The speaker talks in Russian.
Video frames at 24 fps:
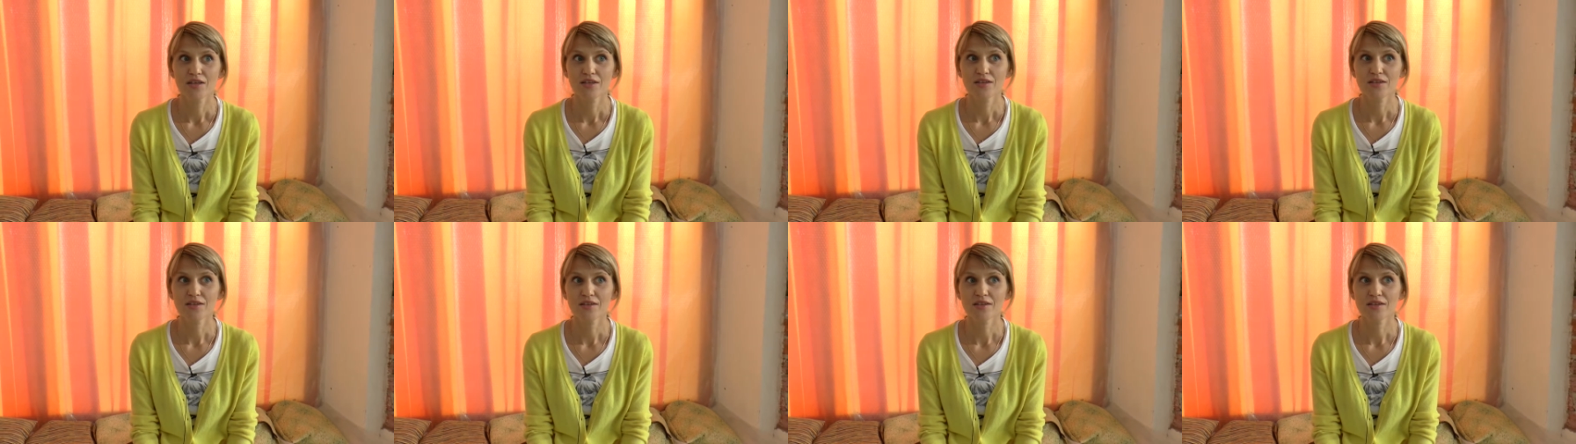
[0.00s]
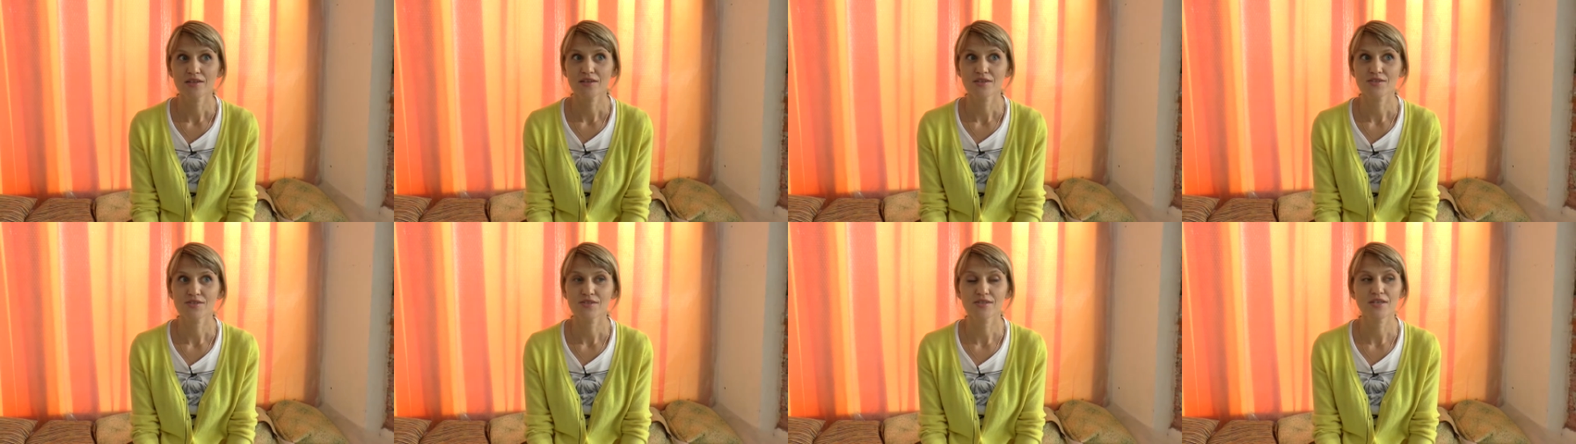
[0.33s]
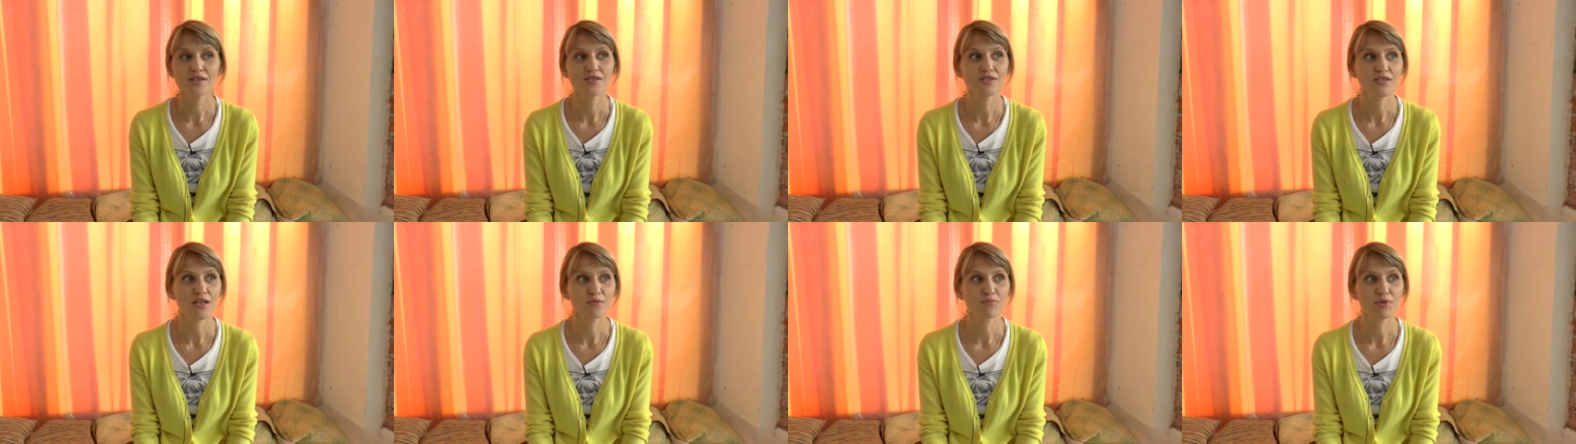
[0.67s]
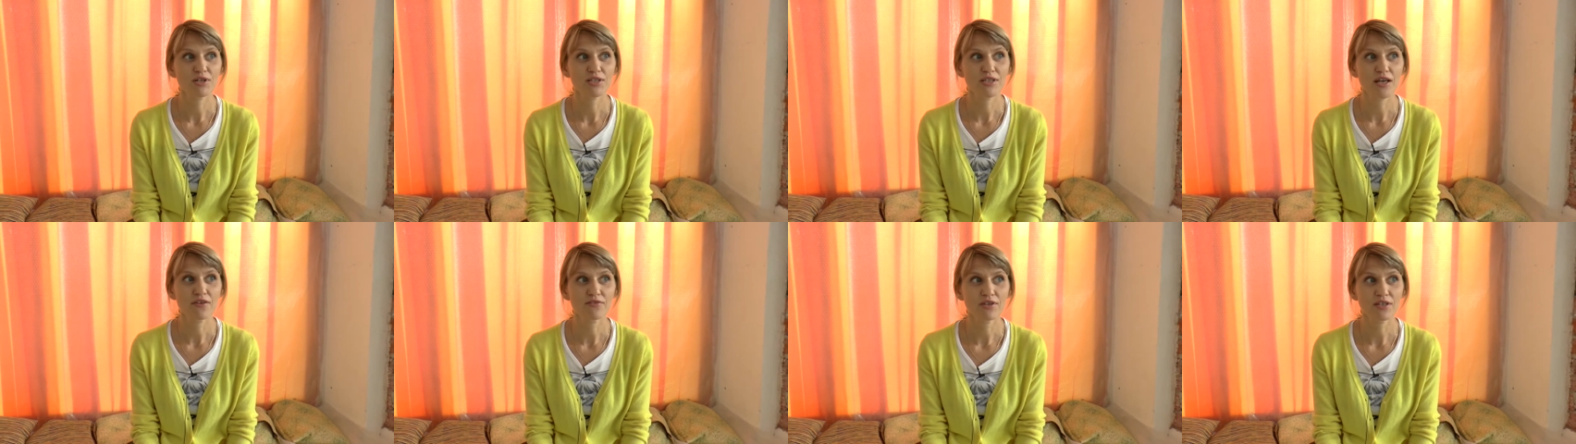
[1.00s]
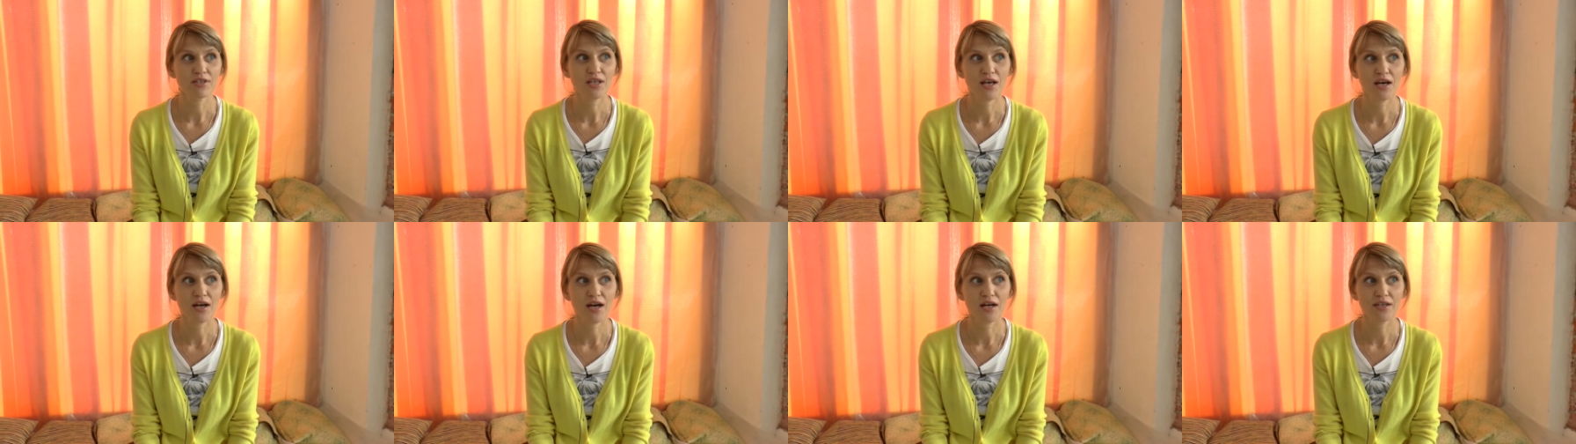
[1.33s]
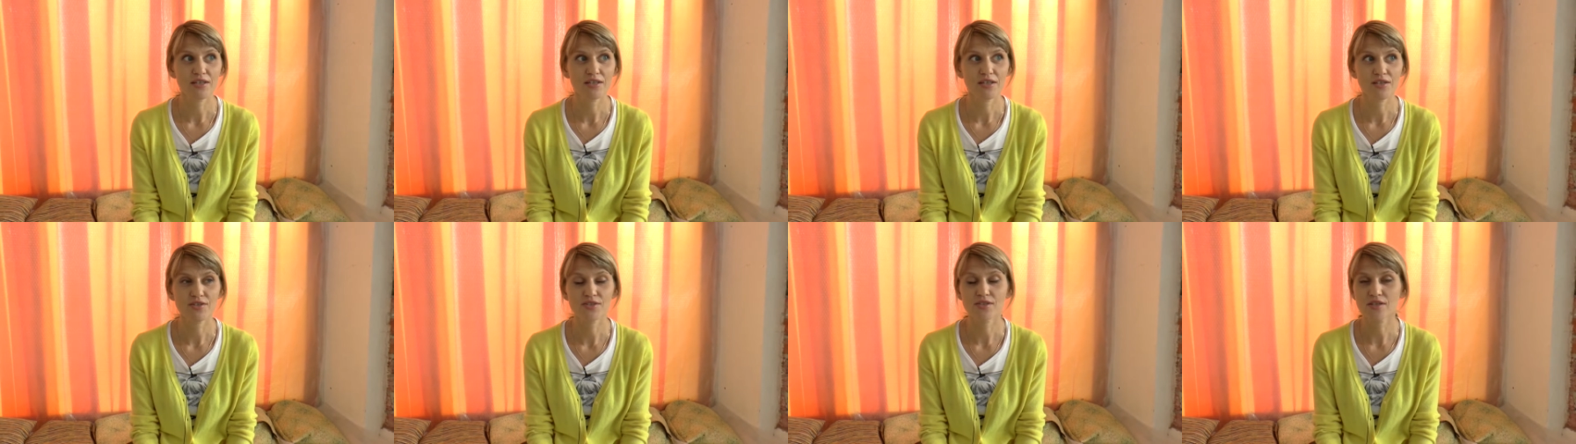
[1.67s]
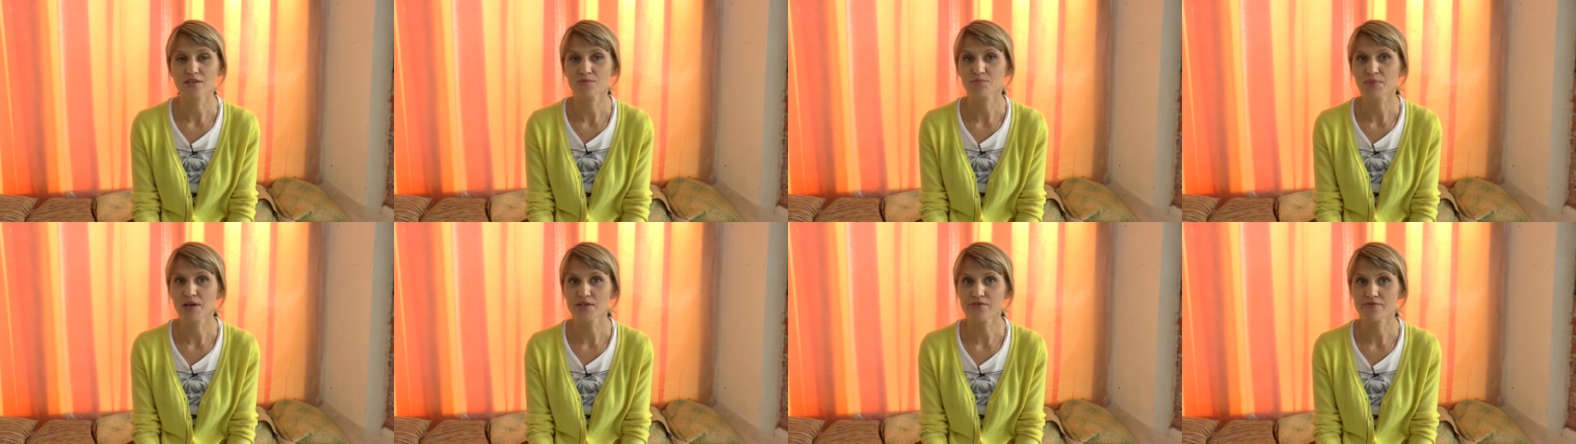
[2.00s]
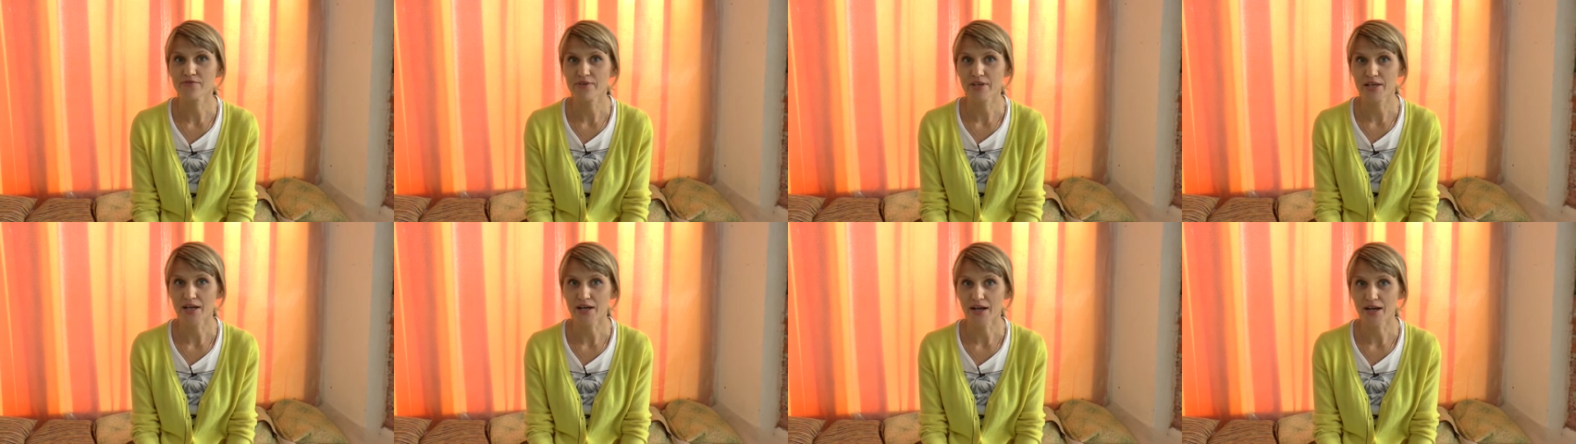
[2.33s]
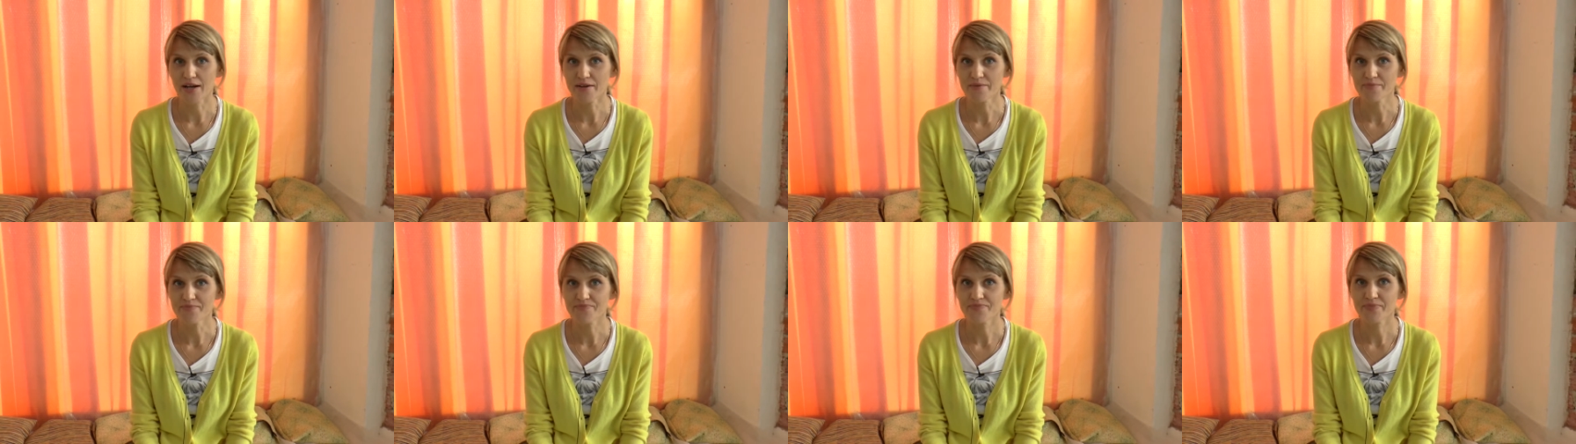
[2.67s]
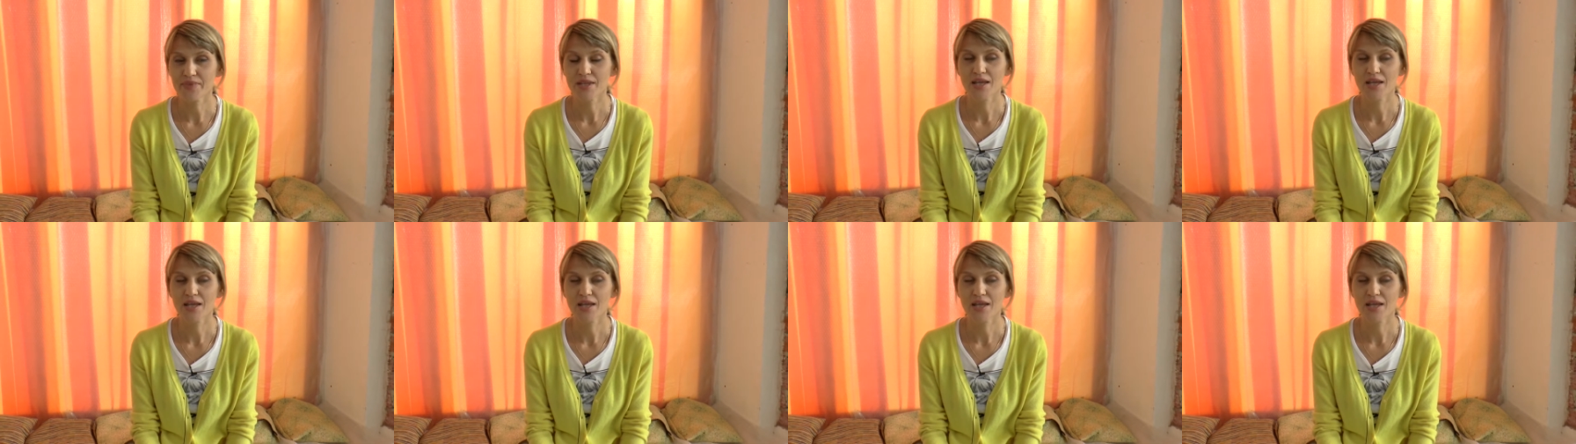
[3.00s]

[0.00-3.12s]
И здесь необыкновенная есть атмосфера.